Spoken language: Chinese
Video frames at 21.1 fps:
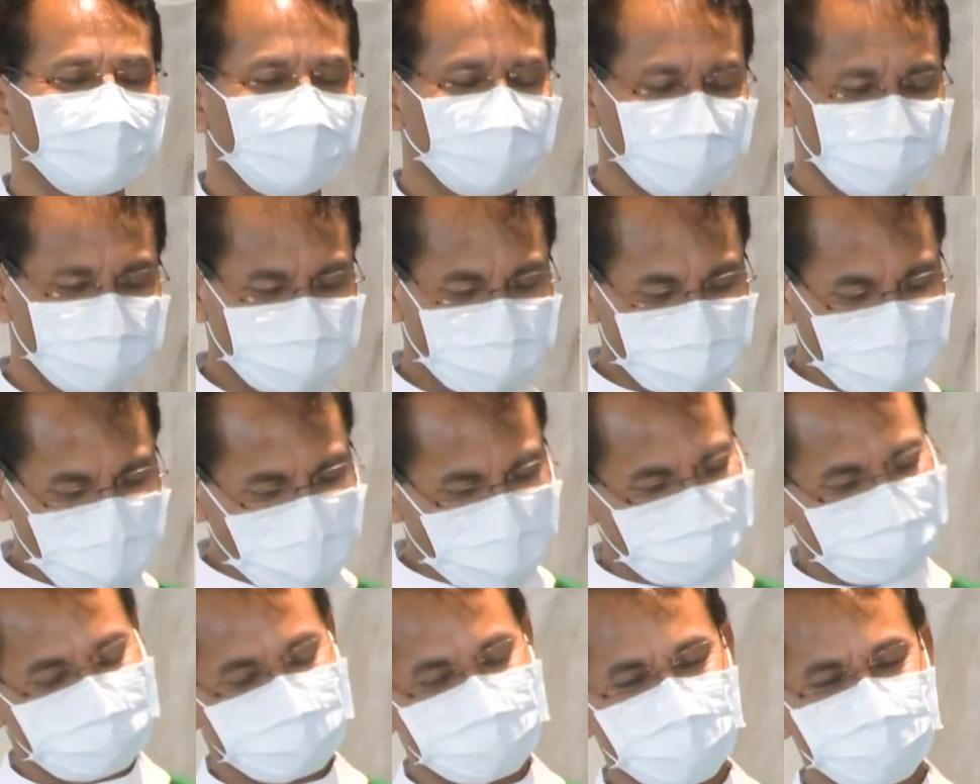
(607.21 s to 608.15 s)
以后呢
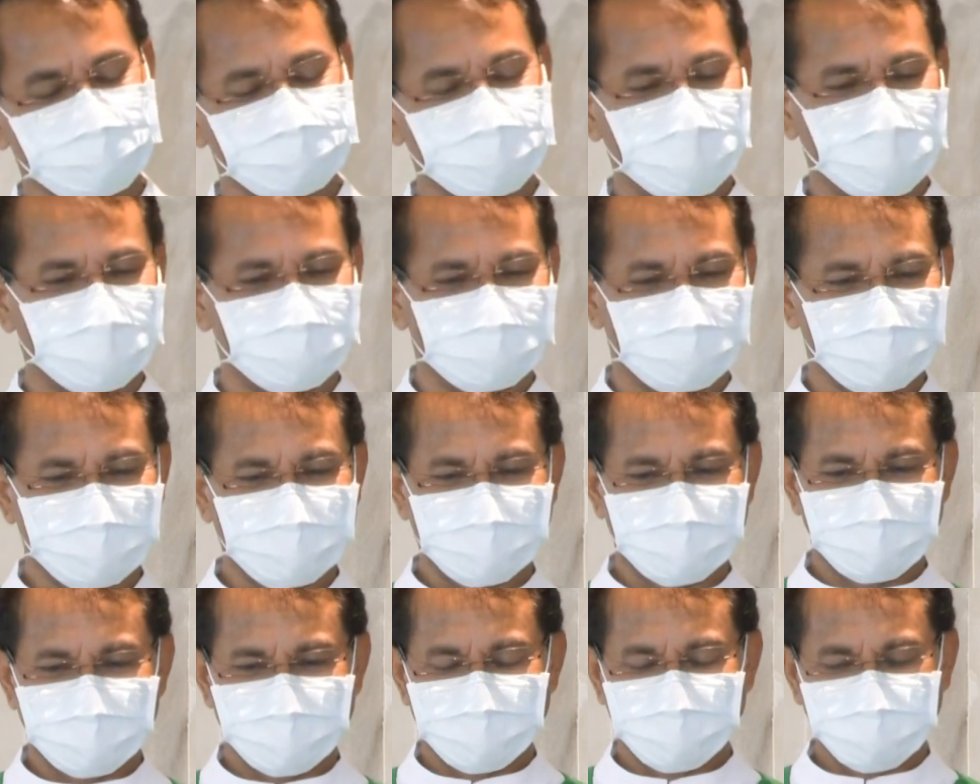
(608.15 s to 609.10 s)
拿的照片，
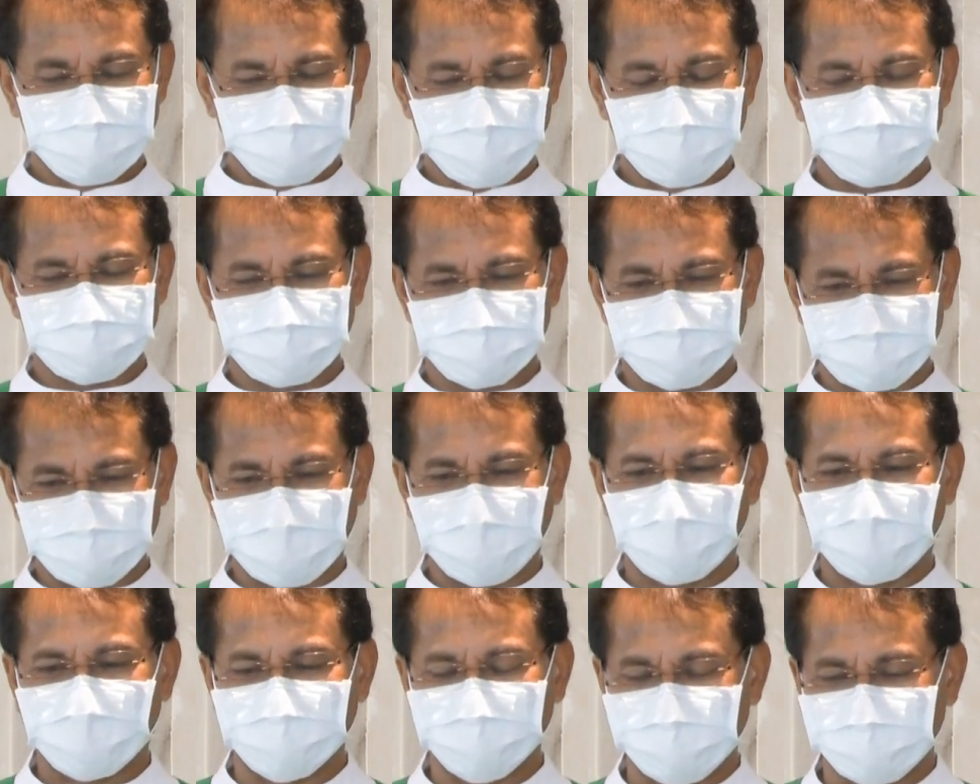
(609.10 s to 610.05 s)
确实
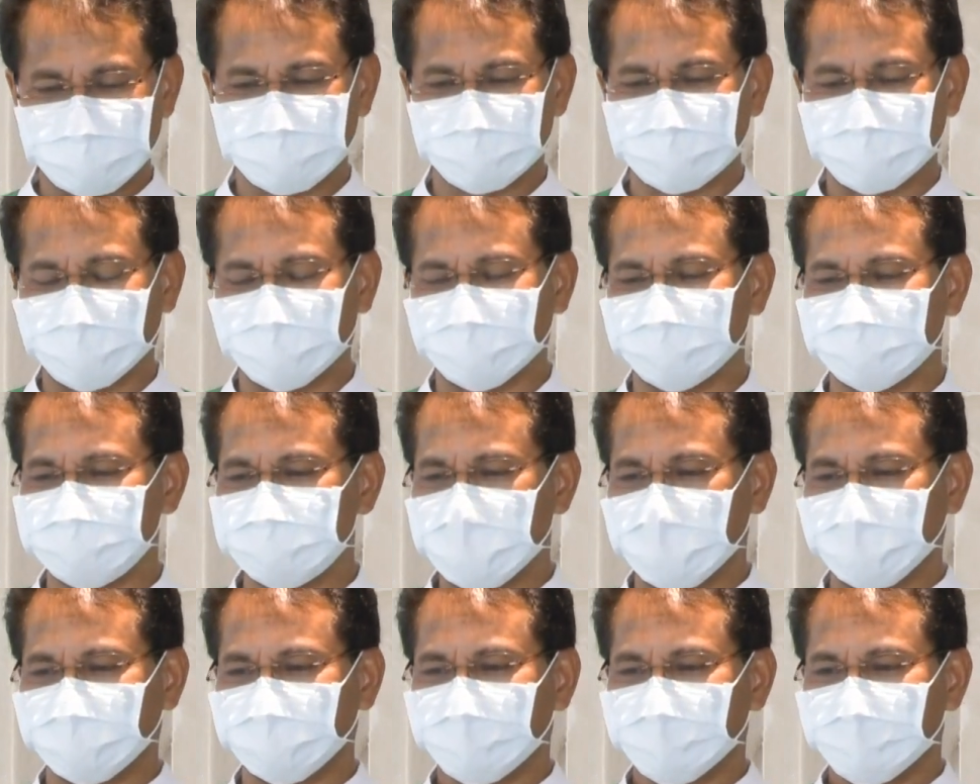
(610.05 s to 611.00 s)
他也是在里
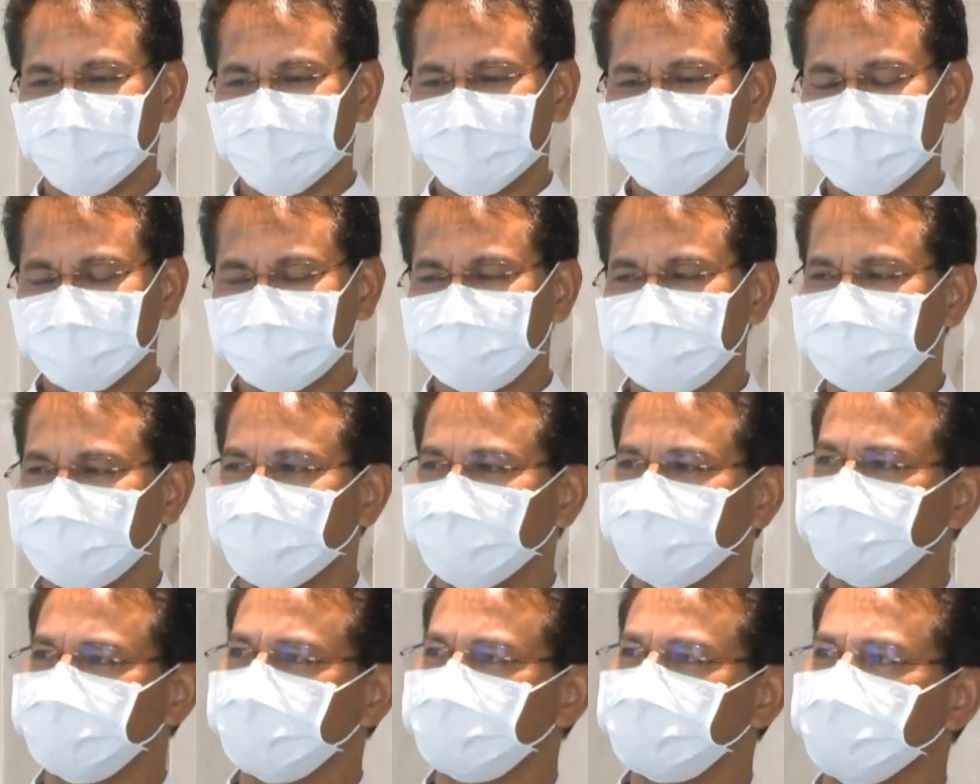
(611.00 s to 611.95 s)
面，但是
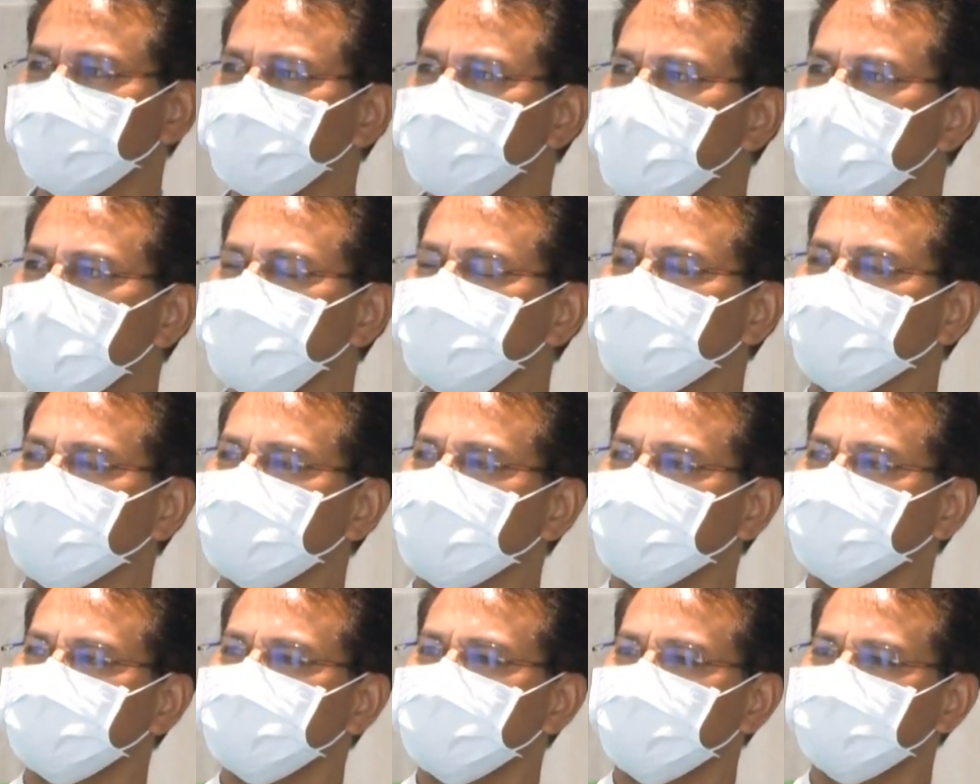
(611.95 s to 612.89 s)
教宗是远远
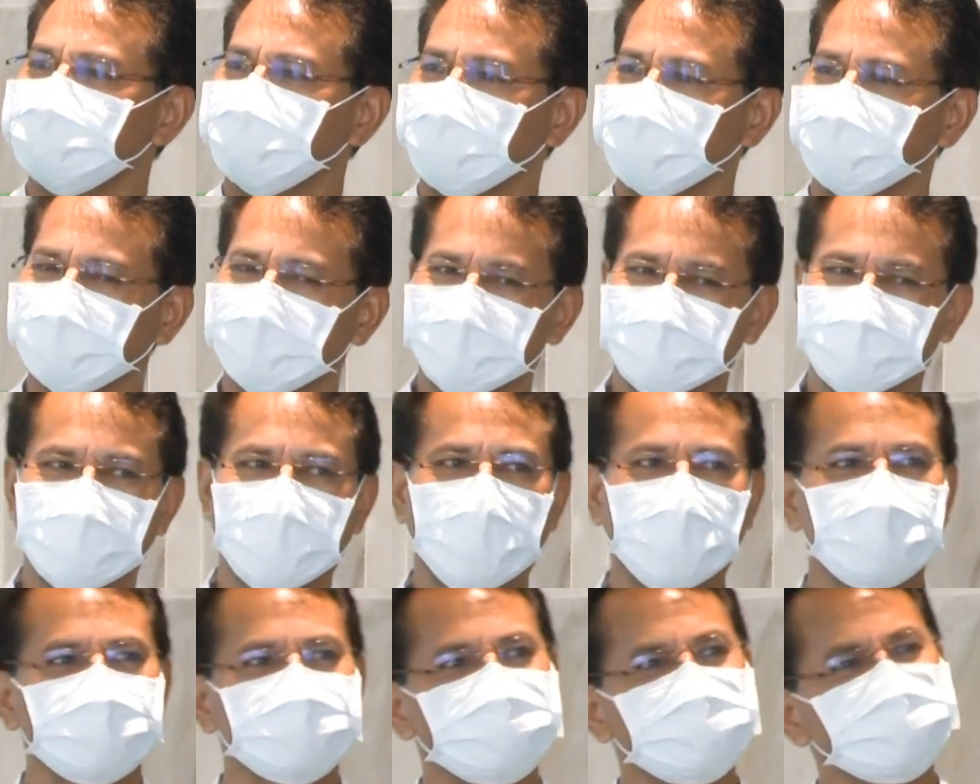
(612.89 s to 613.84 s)
在前面，
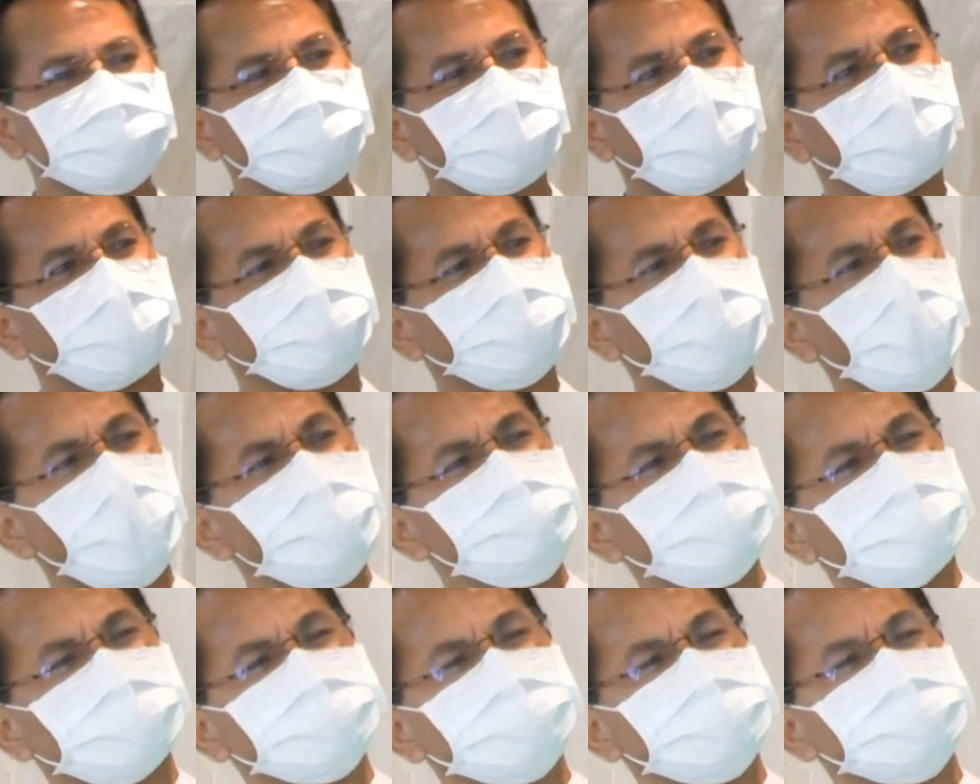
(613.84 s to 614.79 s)
他是在后
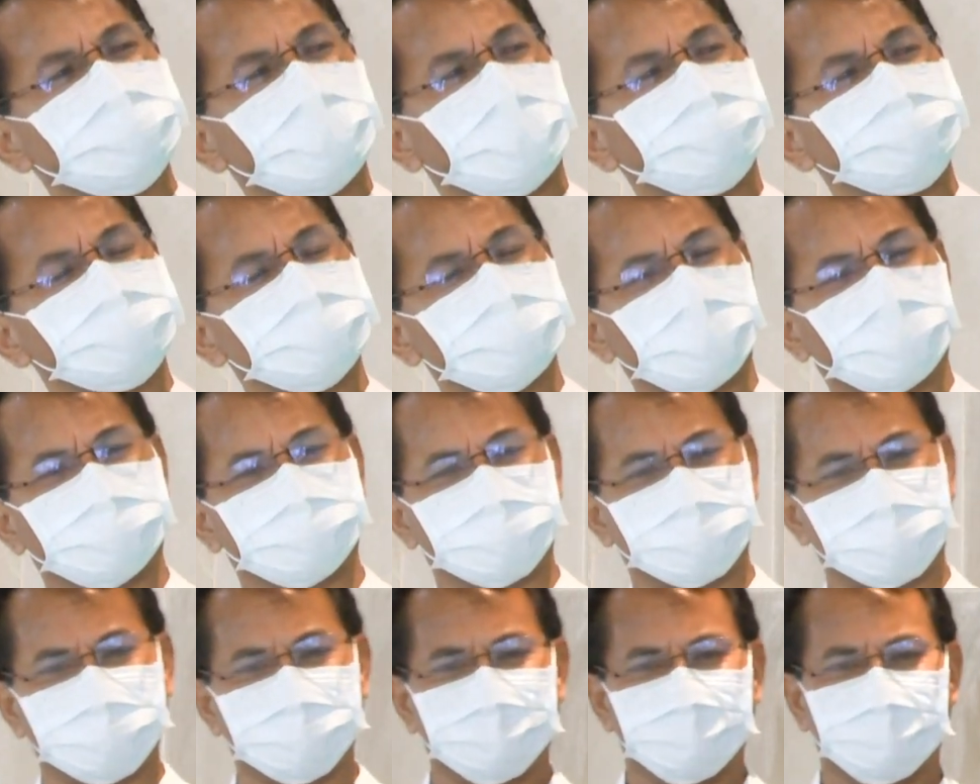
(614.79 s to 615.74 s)
面是小小
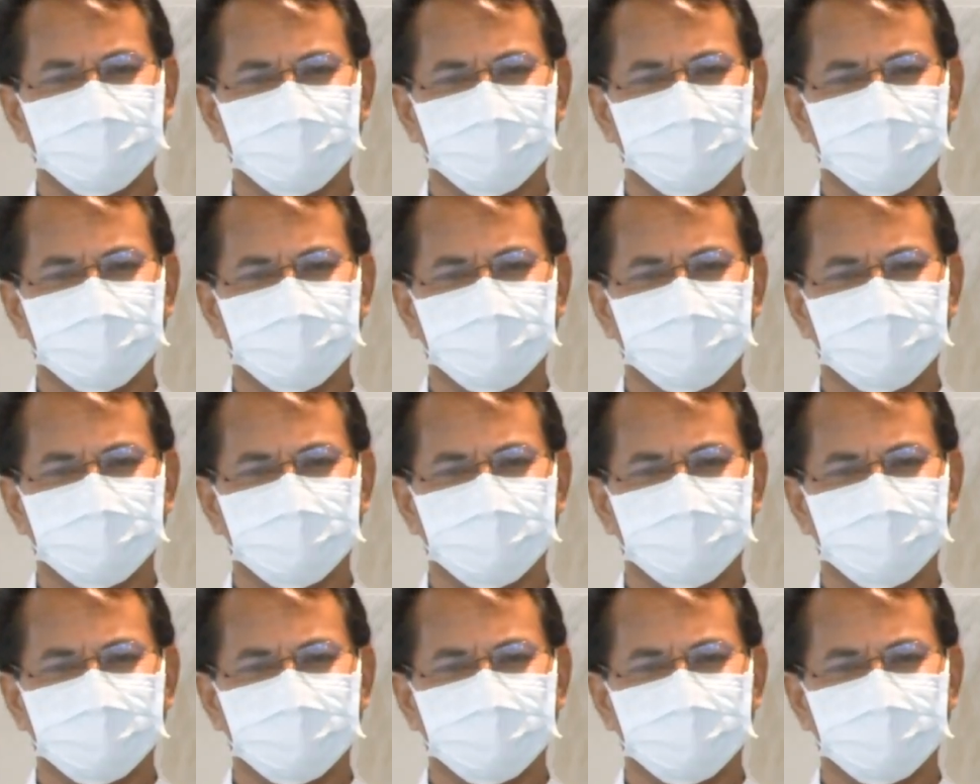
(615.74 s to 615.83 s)
的。